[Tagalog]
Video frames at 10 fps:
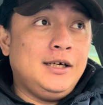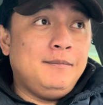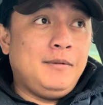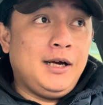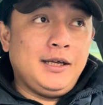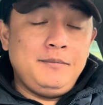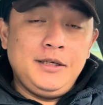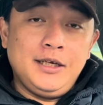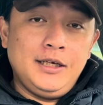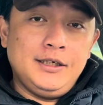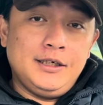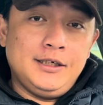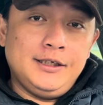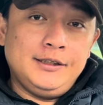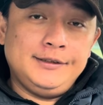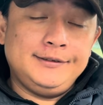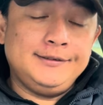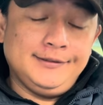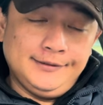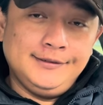mga kaibigan, uh,
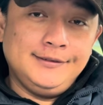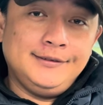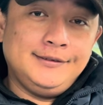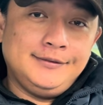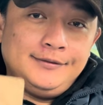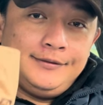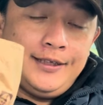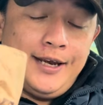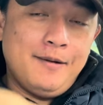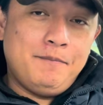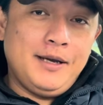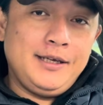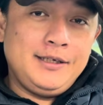tinapay,